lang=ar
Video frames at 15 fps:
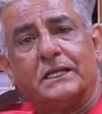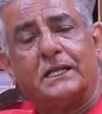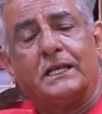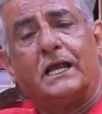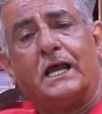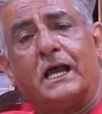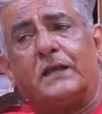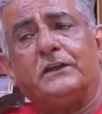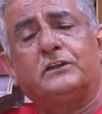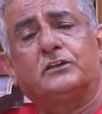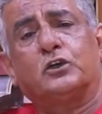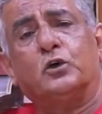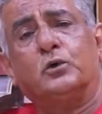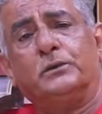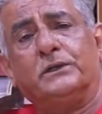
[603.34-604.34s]
هذا
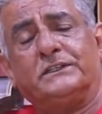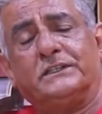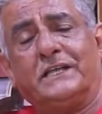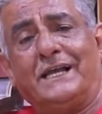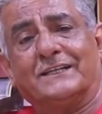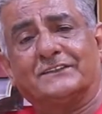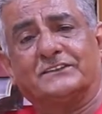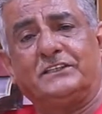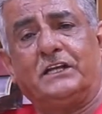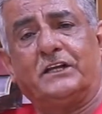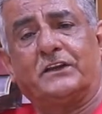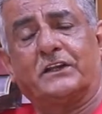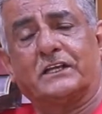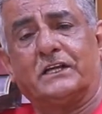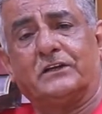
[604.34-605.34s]
تكون عنده حصيله
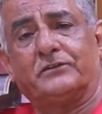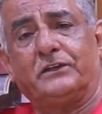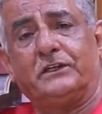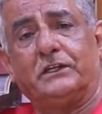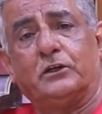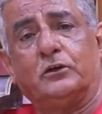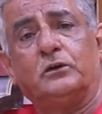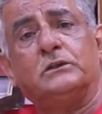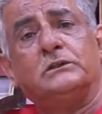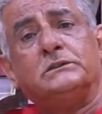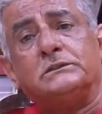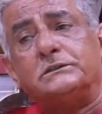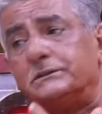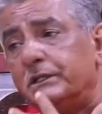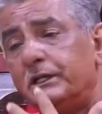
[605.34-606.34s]
ثقافيه
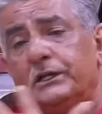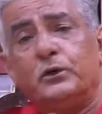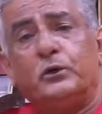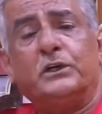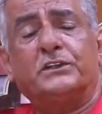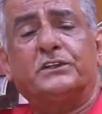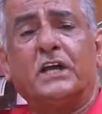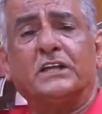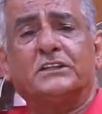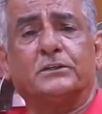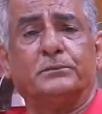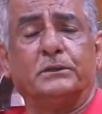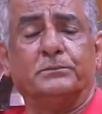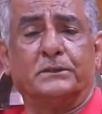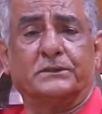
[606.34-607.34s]
لانه يحتاجه
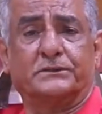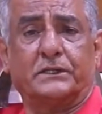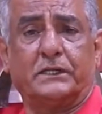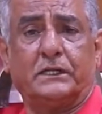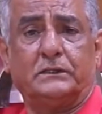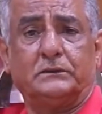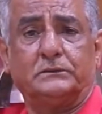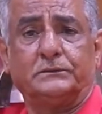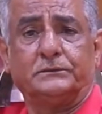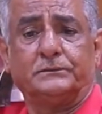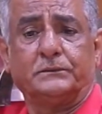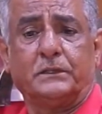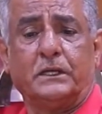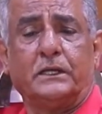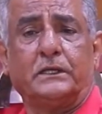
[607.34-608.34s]
بالمسرح
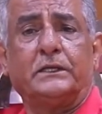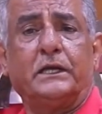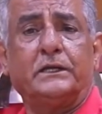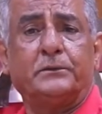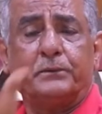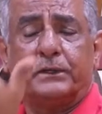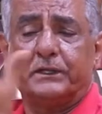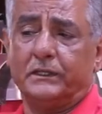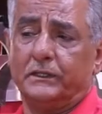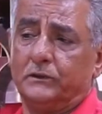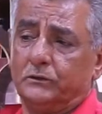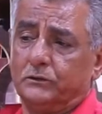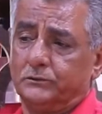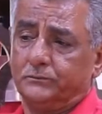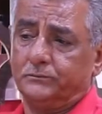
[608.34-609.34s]
يعني مثلا
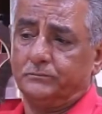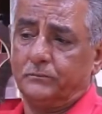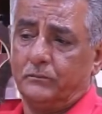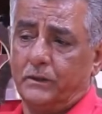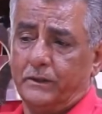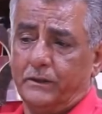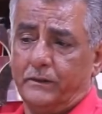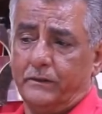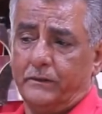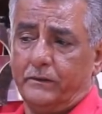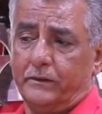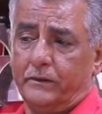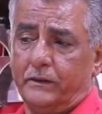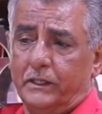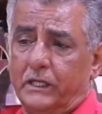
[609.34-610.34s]

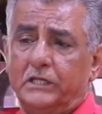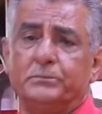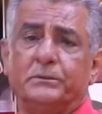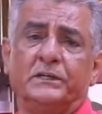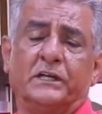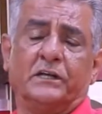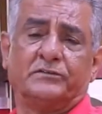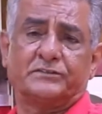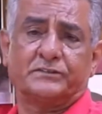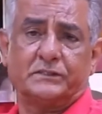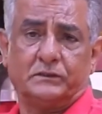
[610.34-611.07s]
علم النفس